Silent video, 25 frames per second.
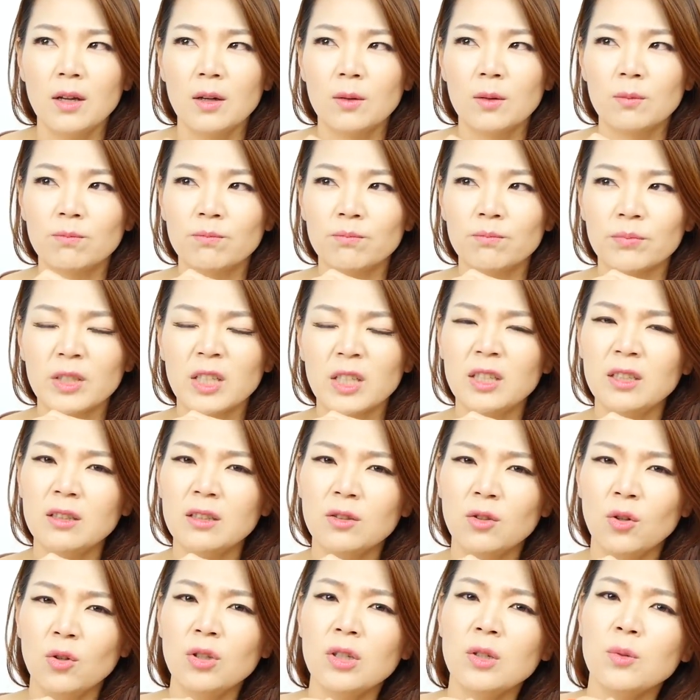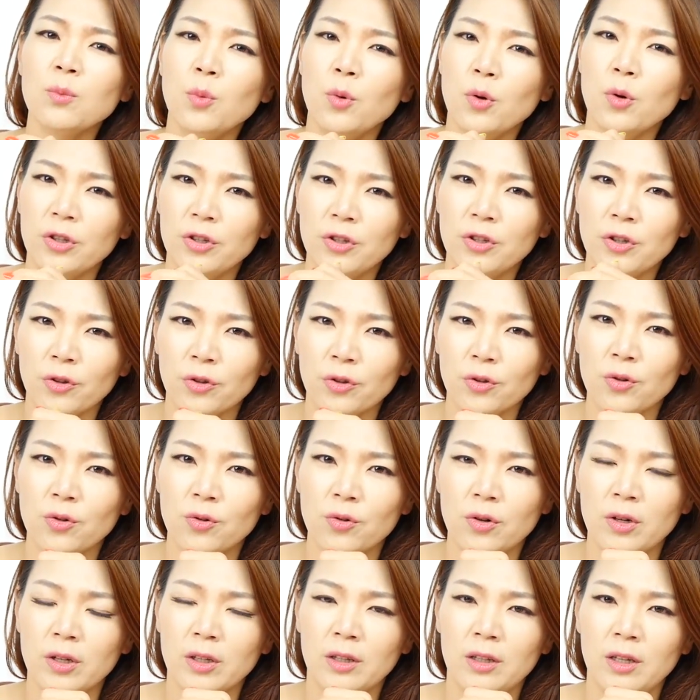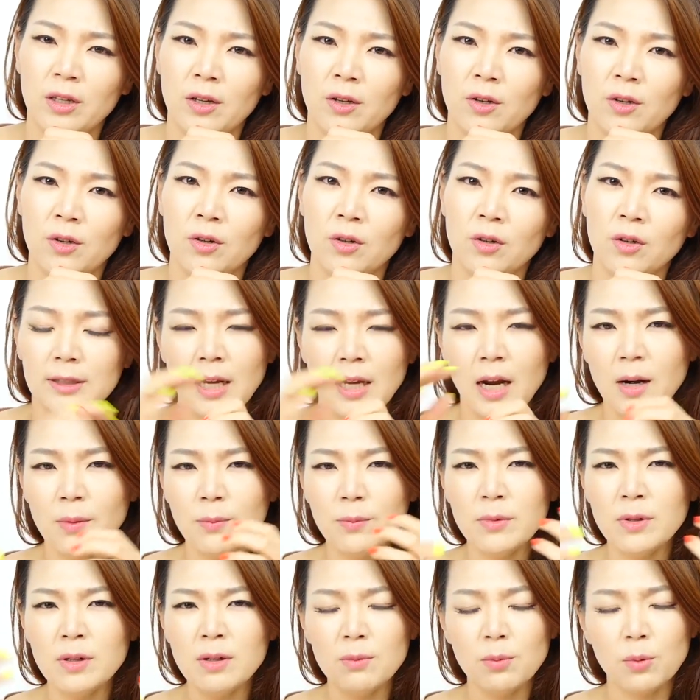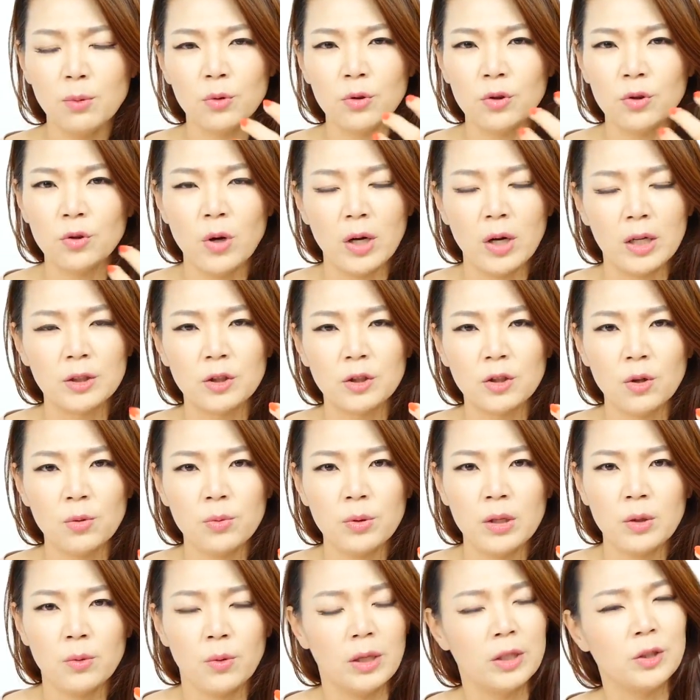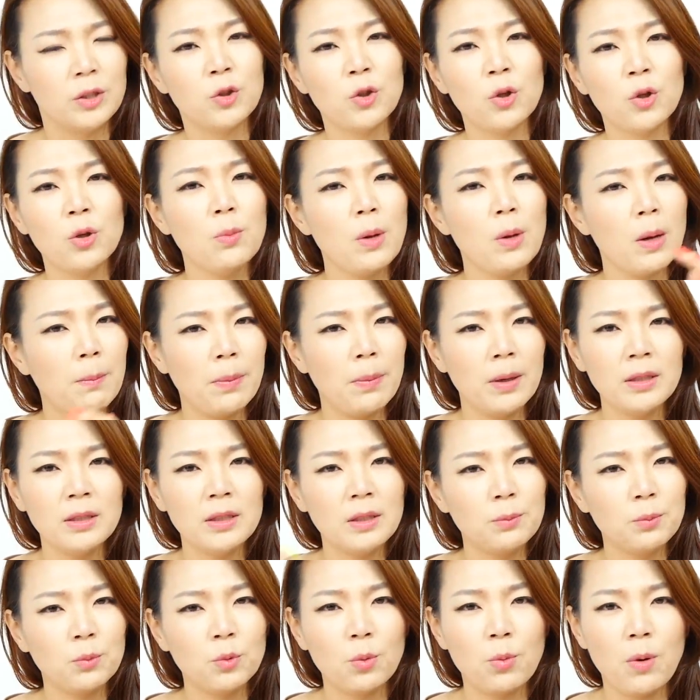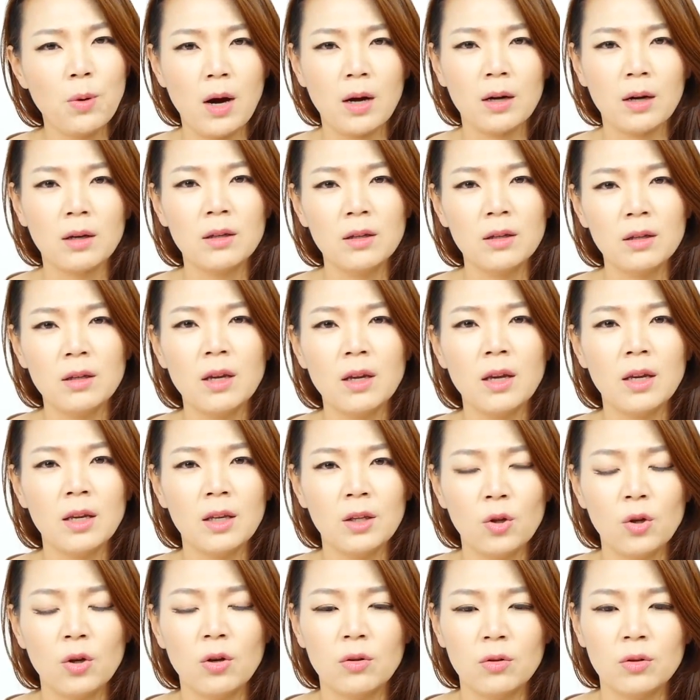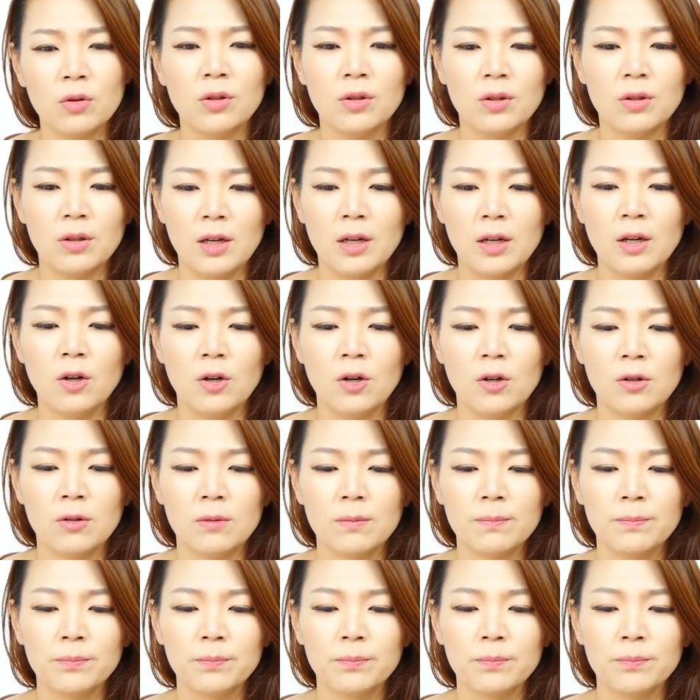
음, 큰 터닝 포인트였던 것 같아요. 삶을 보는 관점이 완전 180도 바뀌게 되었는데요.